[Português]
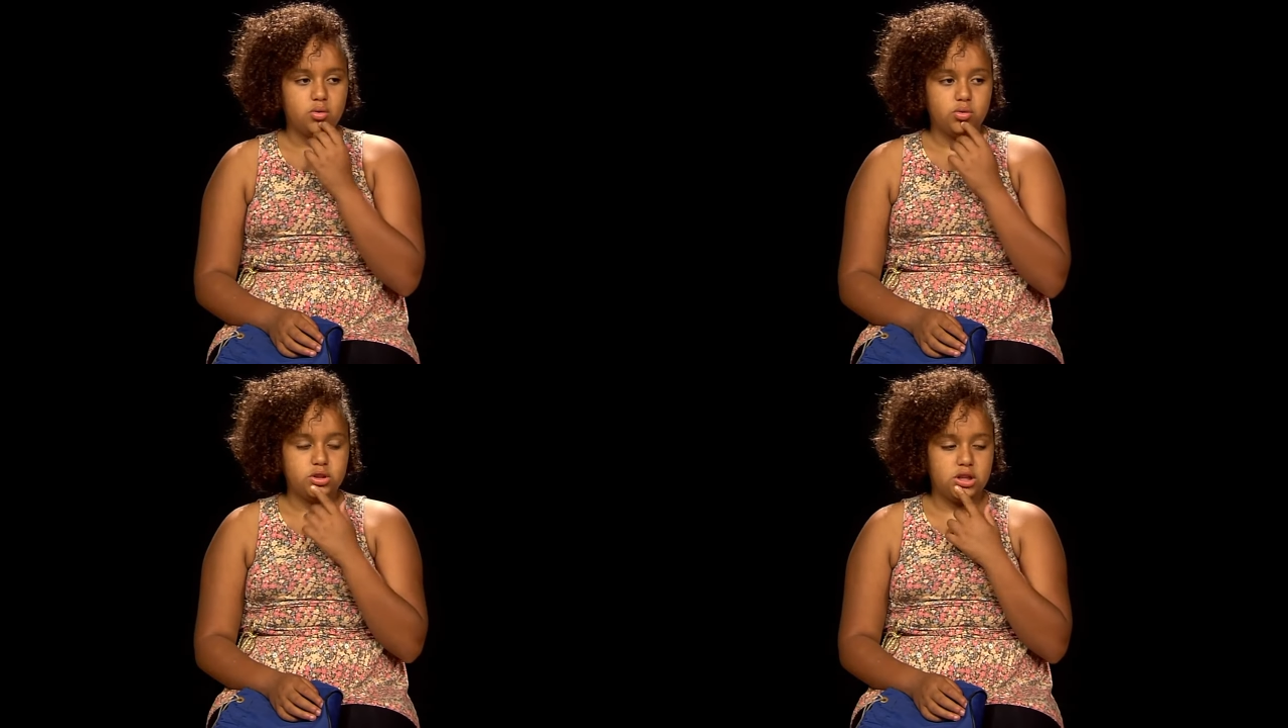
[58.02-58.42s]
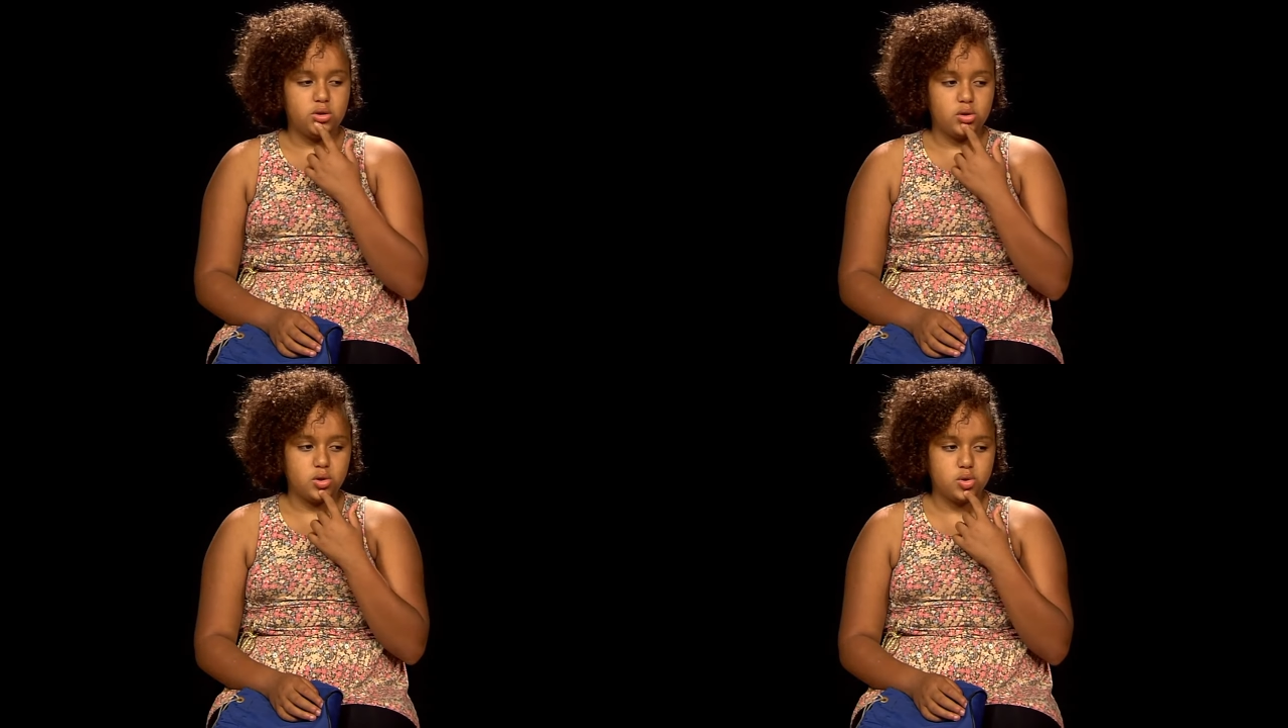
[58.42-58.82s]
o
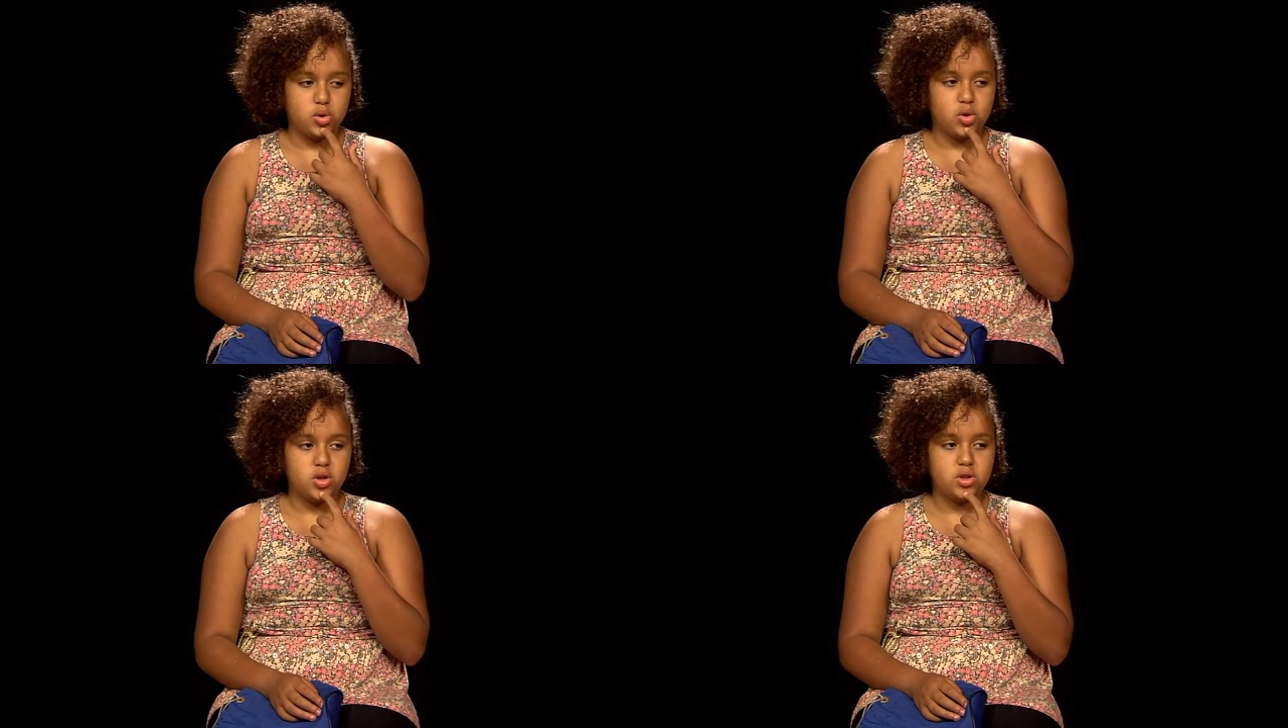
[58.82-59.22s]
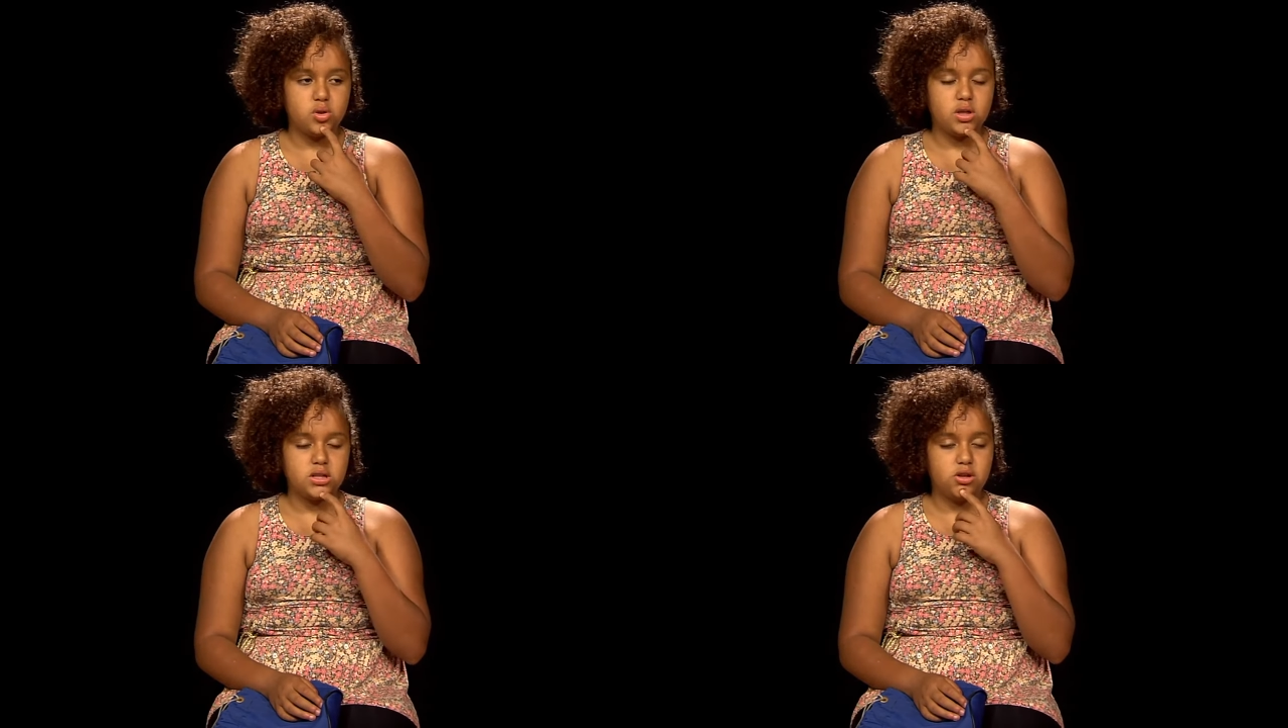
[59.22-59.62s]
jeito que eu sou hoje
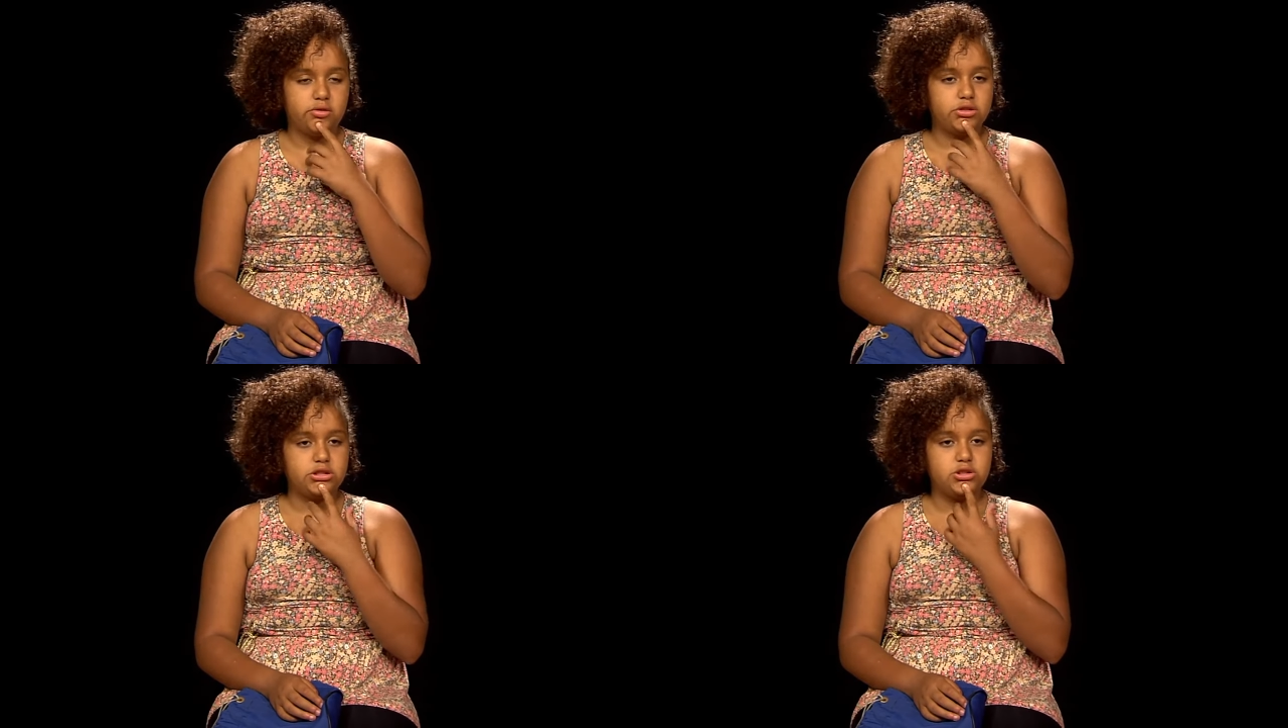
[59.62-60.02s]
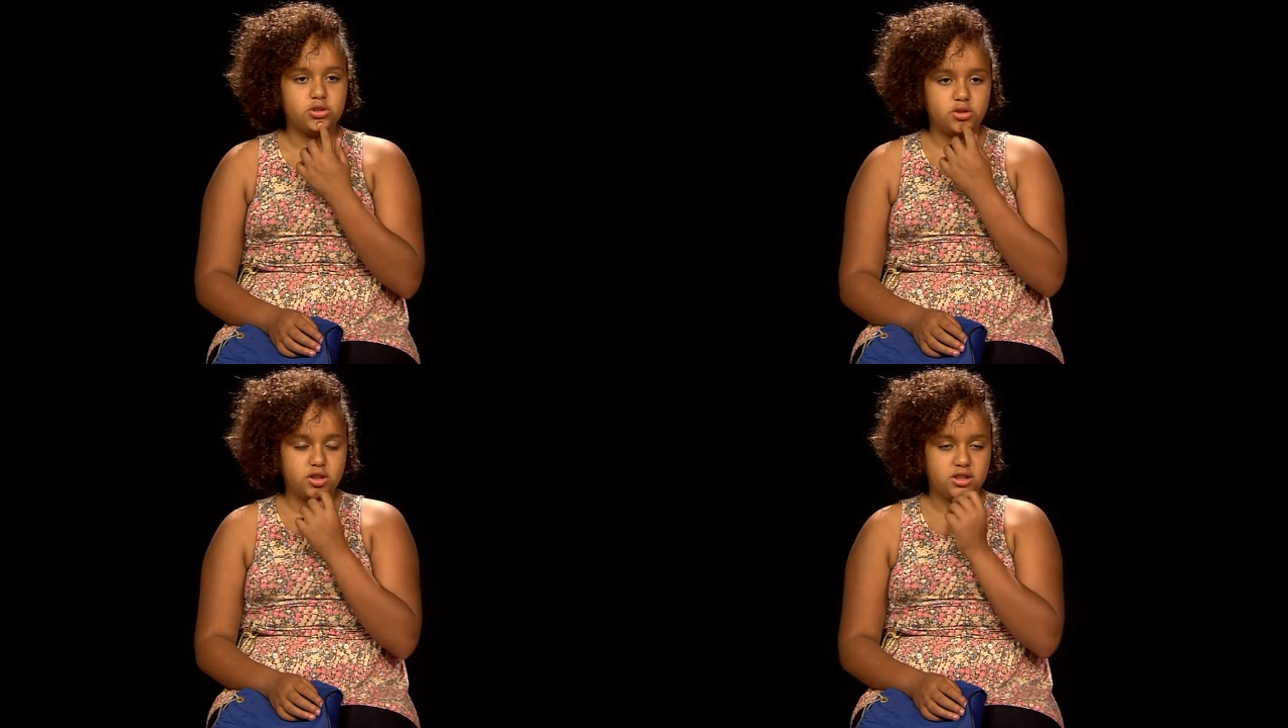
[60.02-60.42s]
do que se eu fosse de outro